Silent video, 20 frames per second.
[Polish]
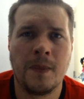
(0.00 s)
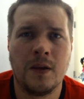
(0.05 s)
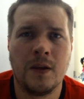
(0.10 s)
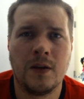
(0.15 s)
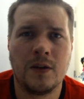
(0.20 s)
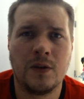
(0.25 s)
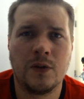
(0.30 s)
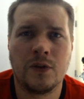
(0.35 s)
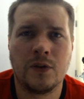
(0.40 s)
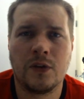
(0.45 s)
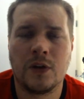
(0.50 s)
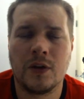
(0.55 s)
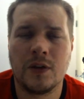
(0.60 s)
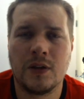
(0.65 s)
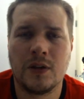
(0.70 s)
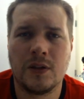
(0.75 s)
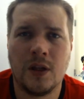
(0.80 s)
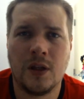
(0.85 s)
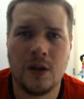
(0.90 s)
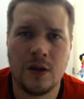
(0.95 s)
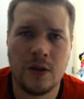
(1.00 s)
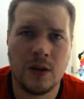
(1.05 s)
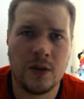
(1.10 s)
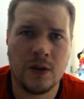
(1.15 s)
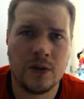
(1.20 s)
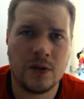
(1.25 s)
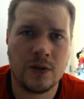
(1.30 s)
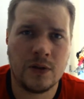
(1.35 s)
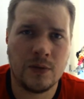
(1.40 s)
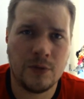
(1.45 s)
Jestem już trochę za stary na
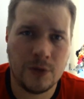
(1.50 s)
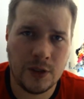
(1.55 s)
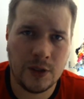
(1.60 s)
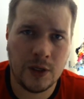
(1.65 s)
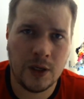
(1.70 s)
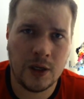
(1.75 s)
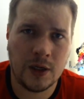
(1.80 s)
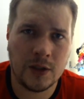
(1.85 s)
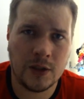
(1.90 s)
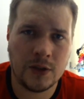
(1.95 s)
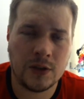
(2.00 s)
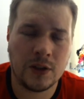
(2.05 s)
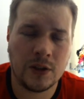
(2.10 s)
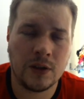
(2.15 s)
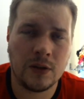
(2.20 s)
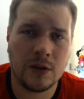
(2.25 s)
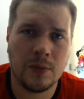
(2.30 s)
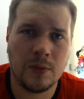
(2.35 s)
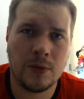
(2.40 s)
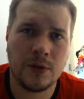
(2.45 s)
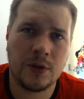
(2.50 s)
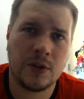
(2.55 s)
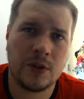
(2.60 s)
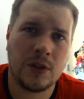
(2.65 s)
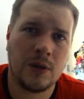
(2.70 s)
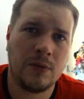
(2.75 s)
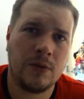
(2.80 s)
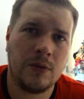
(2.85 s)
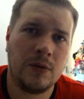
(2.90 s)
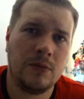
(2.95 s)
to, żeby się jarać tego typu
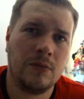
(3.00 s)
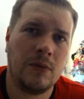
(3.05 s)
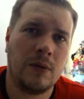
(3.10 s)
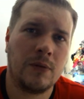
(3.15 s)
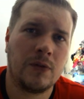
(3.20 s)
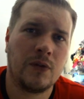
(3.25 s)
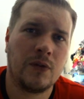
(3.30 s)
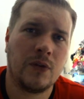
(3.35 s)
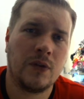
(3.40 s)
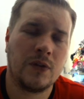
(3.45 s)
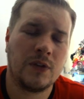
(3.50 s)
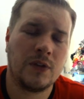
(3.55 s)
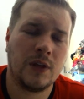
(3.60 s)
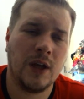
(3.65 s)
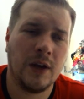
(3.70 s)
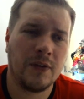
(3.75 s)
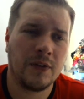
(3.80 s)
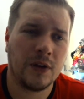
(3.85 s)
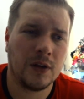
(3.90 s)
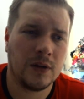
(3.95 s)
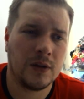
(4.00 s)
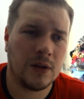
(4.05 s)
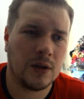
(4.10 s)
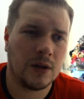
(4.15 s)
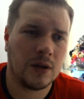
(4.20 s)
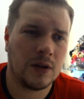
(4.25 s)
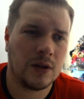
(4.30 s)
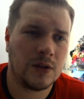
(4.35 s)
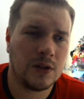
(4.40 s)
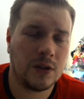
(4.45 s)
rzeczami. Mam swoją zajawkę,
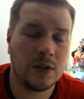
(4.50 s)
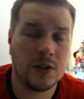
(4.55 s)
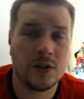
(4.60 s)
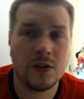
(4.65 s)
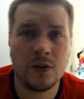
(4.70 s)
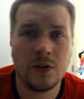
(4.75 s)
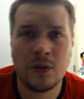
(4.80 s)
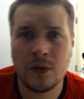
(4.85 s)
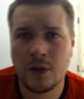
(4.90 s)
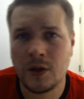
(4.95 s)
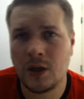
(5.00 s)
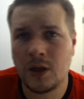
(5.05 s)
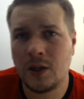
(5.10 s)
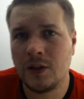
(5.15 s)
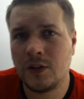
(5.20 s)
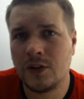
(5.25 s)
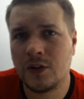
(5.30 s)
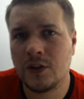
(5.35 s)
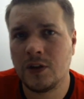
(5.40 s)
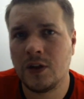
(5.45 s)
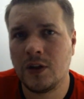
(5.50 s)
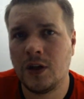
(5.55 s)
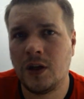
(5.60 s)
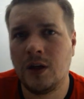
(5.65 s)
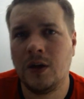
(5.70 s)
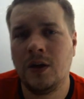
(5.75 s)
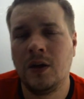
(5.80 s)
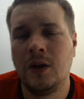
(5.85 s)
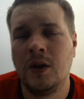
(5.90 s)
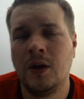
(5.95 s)
tak? Jeżeli chcecie tutoriali z
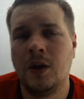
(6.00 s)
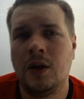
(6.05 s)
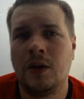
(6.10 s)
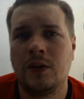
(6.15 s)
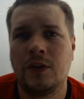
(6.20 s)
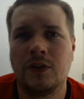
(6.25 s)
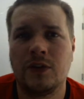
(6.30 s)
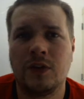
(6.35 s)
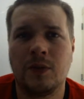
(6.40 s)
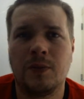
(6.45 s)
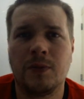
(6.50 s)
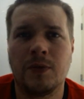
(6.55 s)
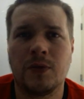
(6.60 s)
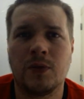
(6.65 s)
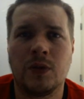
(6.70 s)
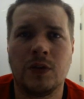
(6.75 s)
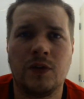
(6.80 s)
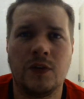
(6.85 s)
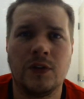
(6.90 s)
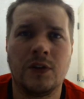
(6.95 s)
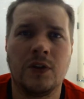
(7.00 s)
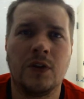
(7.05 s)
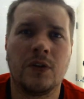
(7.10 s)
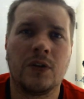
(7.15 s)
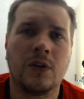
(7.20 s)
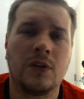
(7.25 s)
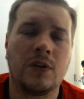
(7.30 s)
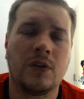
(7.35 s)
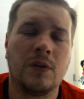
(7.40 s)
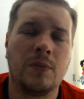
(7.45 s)
3D, chcecie posłuchać więcej o
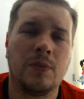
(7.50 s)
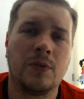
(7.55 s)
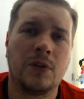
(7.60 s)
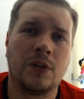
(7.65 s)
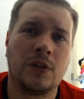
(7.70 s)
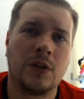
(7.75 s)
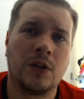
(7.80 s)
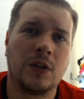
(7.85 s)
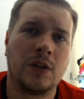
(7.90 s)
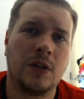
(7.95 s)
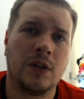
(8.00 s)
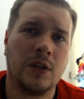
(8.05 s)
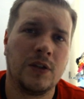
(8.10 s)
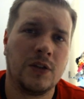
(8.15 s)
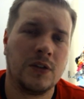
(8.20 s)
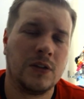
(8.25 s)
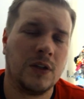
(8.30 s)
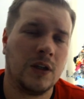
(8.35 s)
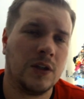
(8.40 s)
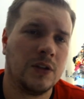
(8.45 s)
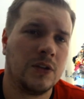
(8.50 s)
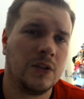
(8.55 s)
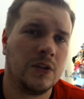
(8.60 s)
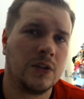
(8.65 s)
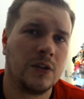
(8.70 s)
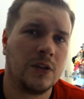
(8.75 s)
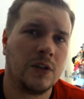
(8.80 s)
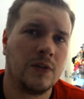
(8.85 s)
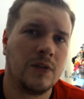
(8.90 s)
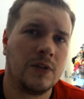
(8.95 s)
tego typu rzeczach, dajcie znać.
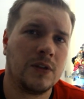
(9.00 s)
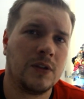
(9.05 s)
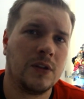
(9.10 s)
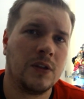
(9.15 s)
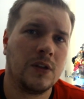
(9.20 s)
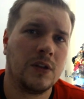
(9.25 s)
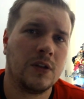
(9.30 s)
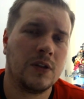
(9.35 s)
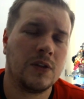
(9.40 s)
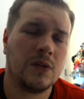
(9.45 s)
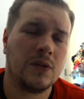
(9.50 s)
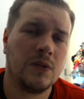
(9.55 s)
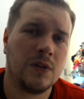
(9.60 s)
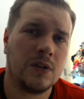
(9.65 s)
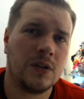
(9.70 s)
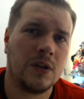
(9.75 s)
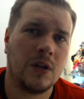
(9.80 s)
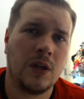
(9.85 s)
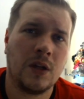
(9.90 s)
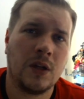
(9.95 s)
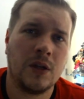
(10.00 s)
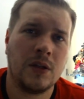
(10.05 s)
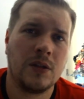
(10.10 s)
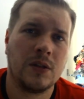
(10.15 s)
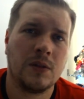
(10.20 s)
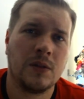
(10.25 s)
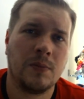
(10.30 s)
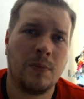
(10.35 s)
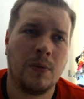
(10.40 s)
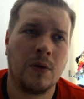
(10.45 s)
Jeżeli Was interesuje Stellaris,
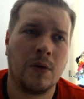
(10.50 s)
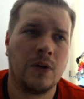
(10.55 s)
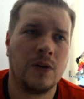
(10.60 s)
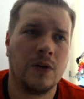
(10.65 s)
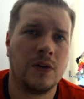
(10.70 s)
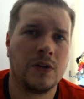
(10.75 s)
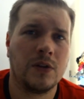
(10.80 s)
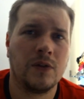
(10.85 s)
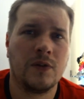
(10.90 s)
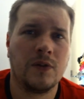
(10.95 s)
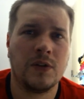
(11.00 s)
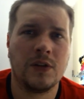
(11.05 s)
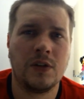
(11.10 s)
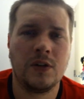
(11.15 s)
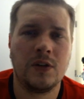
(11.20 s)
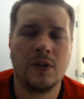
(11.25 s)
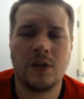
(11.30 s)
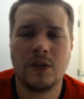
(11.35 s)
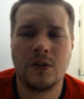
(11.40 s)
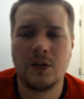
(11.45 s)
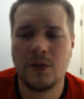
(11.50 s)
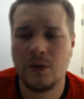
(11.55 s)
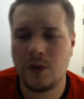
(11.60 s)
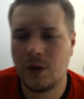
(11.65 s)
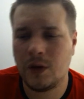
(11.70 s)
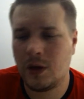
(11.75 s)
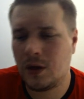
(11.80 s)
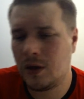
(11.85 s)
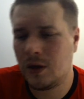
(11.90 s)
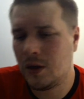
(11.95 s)
spoko. Jeżeli Was
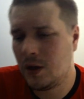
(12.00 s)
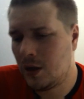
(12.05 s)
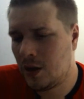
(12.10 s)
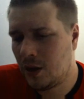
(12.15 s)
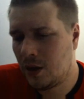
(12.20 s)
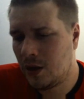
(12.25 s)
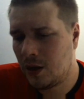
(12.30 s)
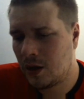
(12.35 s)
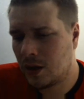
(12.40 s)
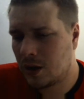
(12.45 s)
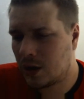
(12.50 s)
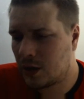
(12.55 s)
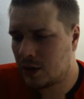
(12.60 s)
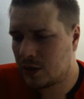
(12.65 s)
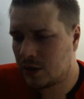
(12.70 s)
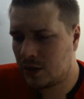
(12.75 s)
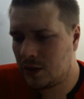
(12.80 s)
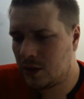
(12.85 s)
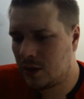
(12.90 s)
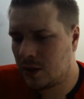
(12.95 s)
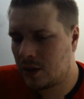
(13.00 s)
interesuje każdy inny